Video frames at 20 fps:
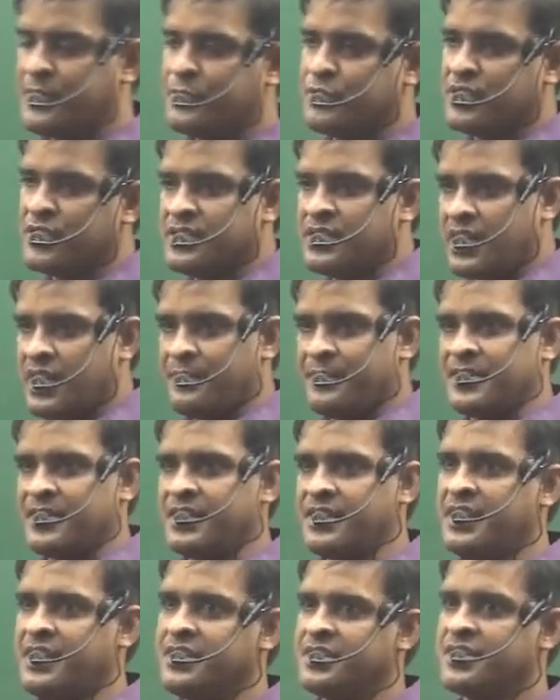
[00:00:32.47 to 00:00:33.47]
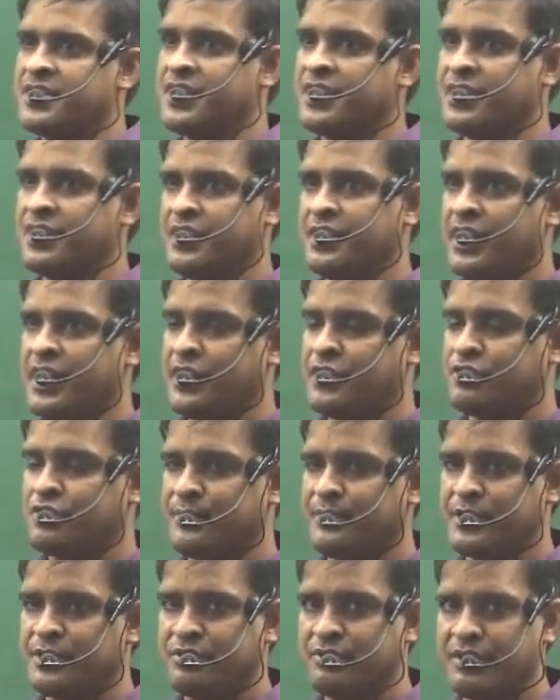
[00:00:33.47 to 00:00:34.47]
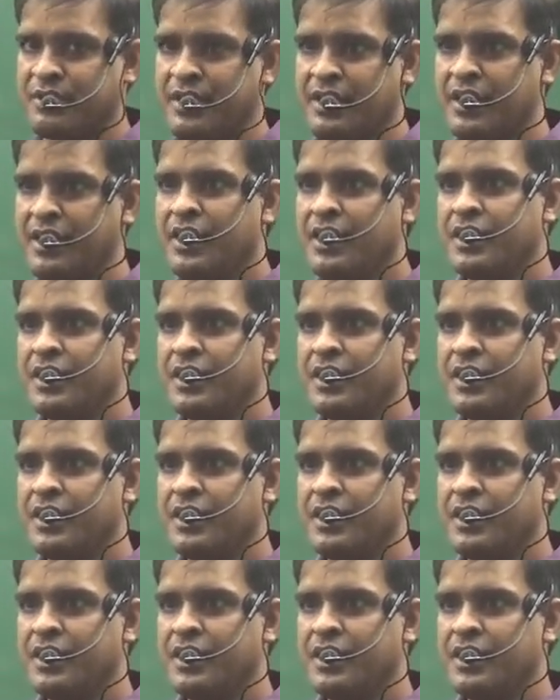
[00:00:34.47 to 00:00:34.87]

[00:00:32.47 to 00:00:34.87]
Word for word: पूछा जा रहा है बताइए इसके कितने आइसोमर्स होंगे